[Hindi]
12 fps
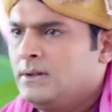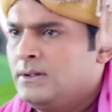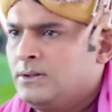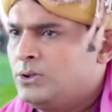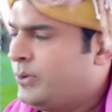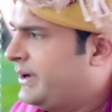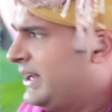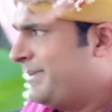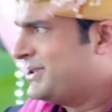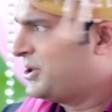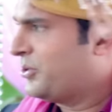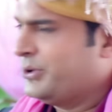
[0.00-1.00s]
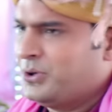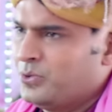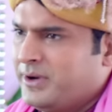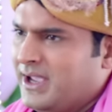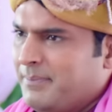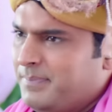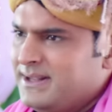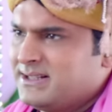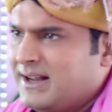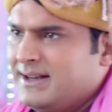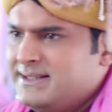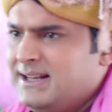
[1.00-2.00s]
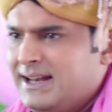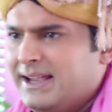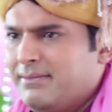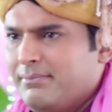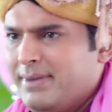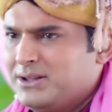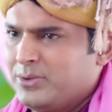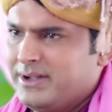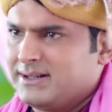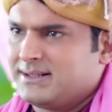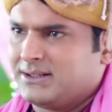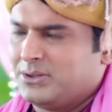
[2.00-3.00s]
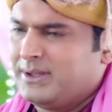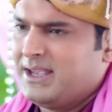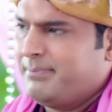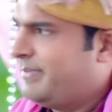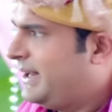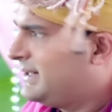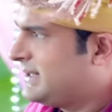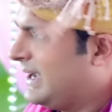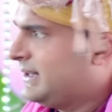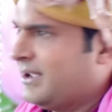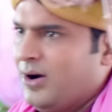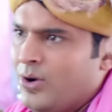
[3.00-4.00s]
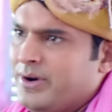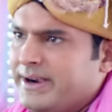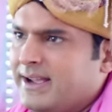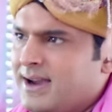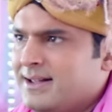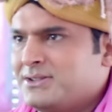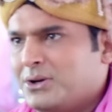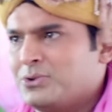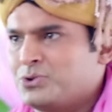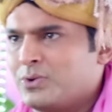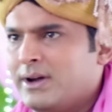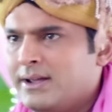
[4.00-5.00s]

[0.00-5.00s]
हैं तो इन्हीं में से कोई ढूंढ के आप प्लीज कर लीजिए लेकिन मैं तो नहीं कर सकता देखिए मेरे साथ ऑलरेडी एक हादसा हो चुका